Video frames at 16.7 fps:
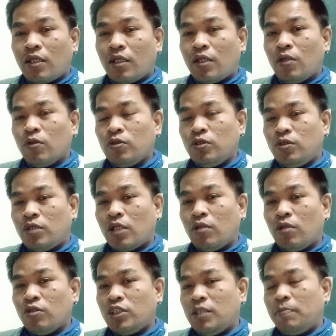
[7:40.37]
Tatlong,
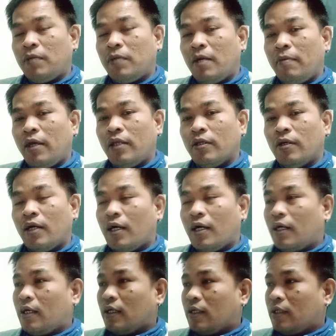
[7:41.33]
tatlong shift kami, no?
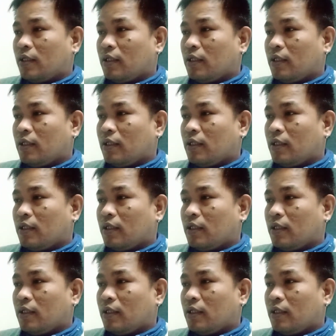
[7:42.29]
Uh, ah,